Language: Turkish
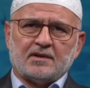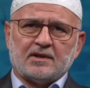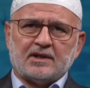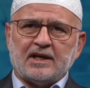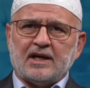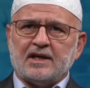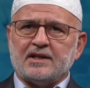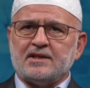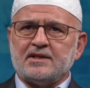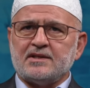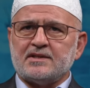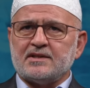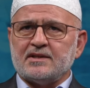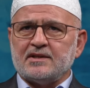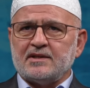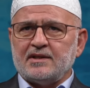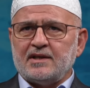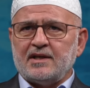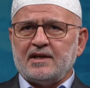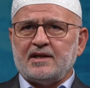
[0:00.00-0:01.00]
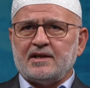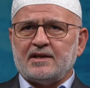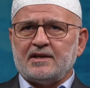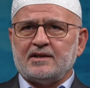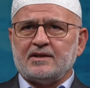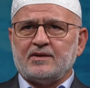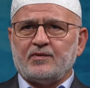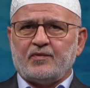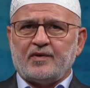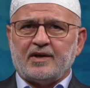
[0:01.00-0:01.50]
kendisinde
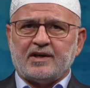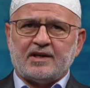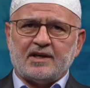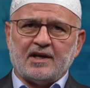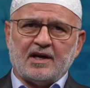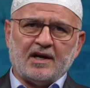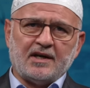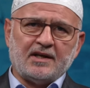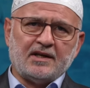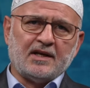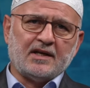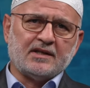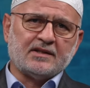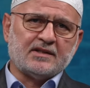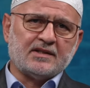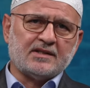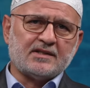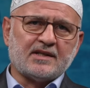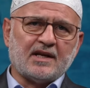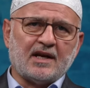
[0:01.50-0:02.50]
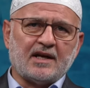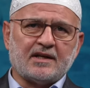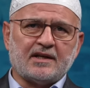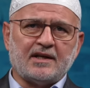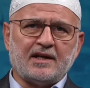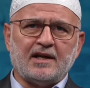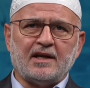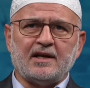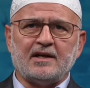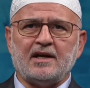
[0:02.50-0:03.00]
ve kainatta
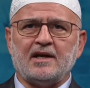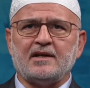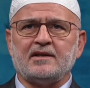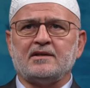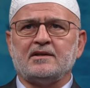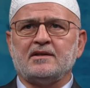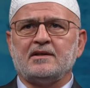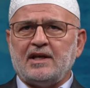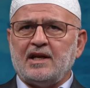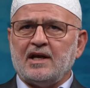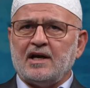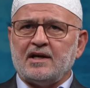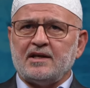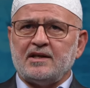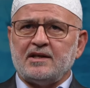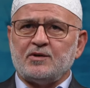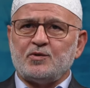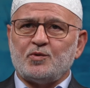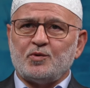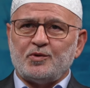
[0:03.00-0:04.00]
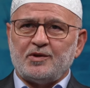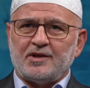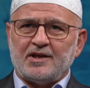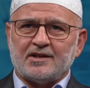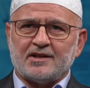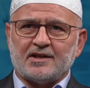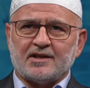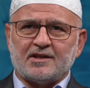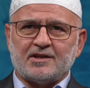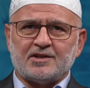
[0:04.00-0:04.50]
sergilenen ilahi
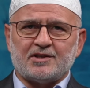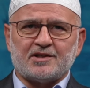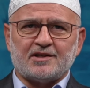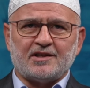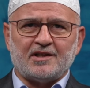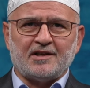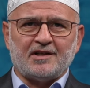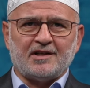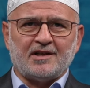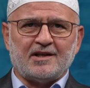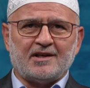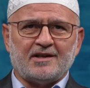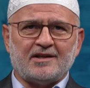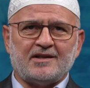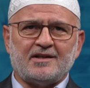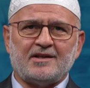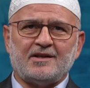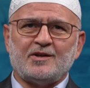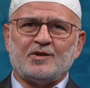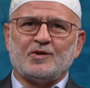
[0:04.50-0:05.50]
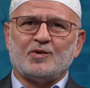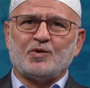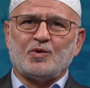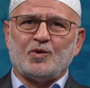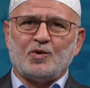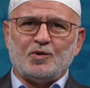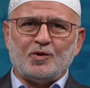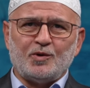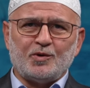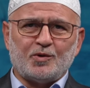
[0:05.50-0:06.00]
kudret akışlarına
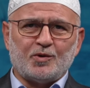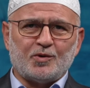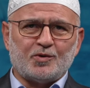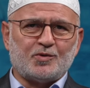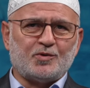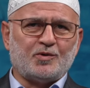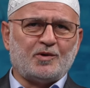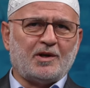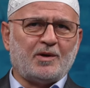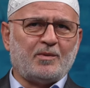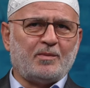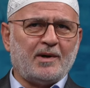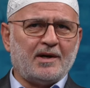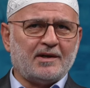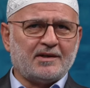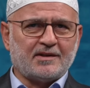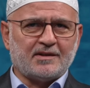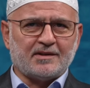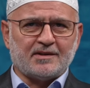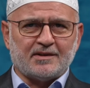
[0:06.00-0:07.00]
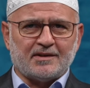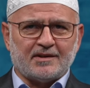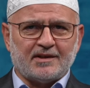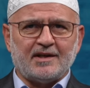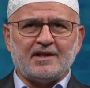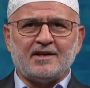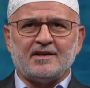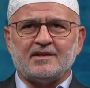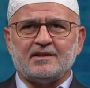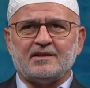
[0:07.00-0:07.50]
gönül gözüyle
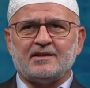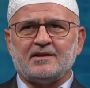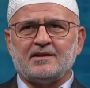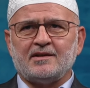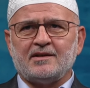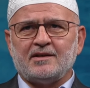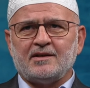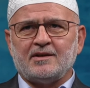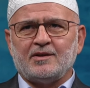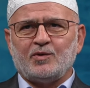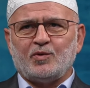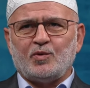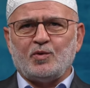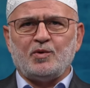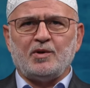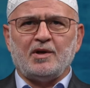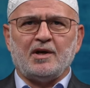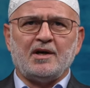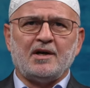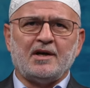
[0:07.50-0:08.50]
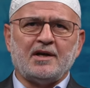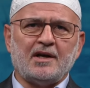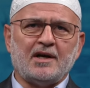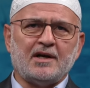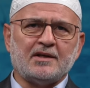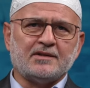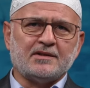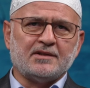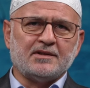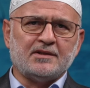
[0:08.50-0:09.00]
baktığında dünya
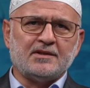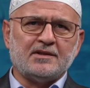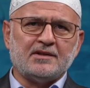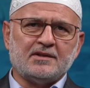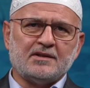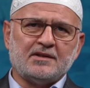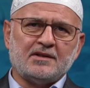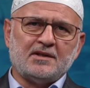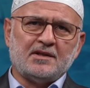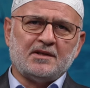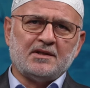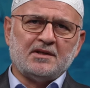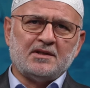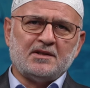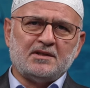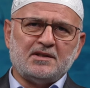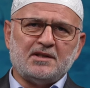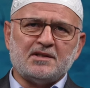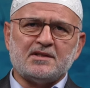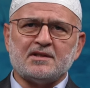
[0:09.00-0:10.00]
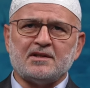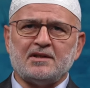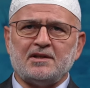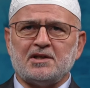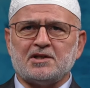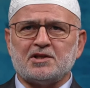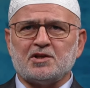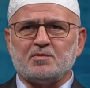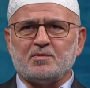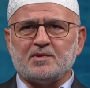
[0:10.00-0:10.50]
hayatını nasıl
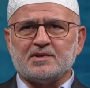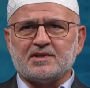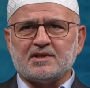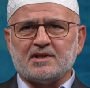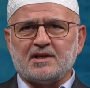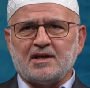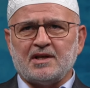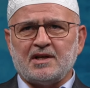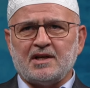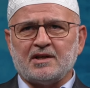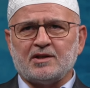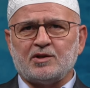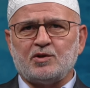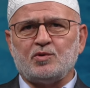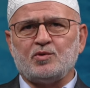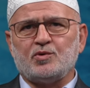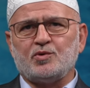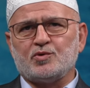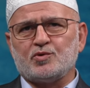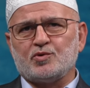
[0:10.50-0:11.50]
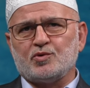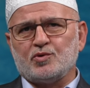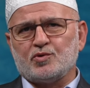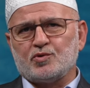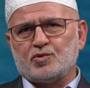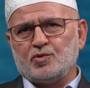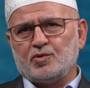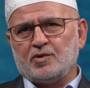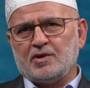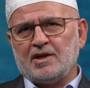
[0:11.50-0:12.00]
yaşaması gerektiği
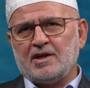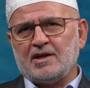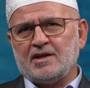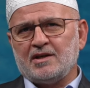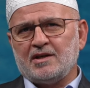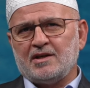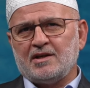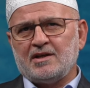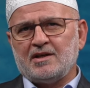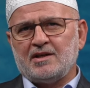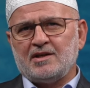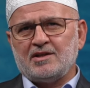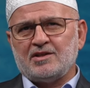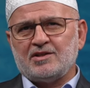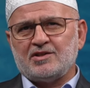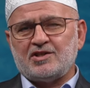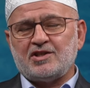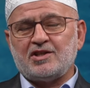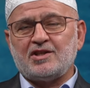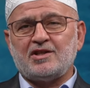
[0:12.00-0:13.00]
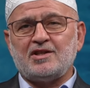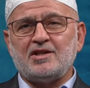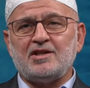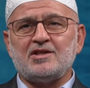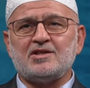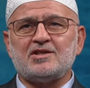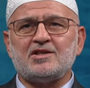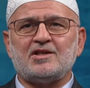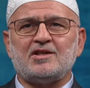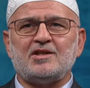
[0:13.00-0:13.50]
hususunda
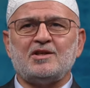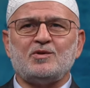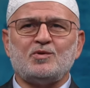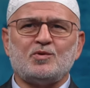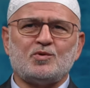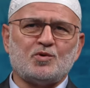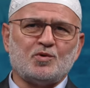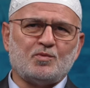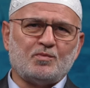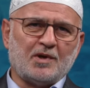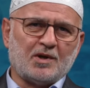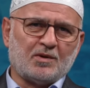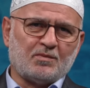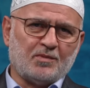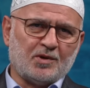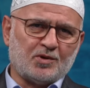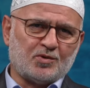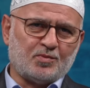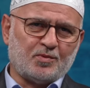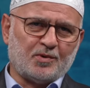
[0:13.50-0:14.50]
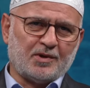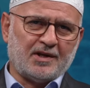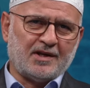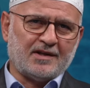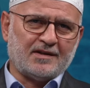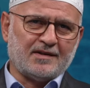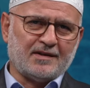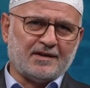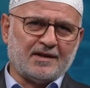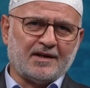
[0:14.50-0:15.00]
ciddi ciddi düşünmek
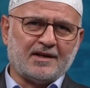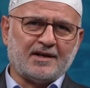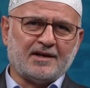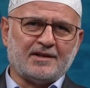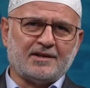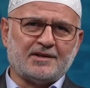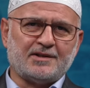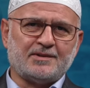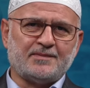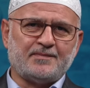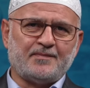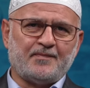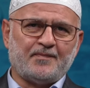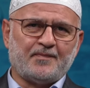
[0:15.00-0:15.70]
mecburiyetinde kalır.